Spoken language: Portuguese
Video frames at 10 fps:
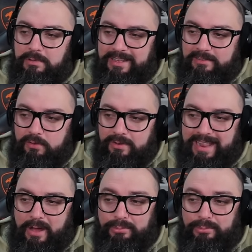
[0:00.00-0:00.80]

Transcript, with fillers: nacional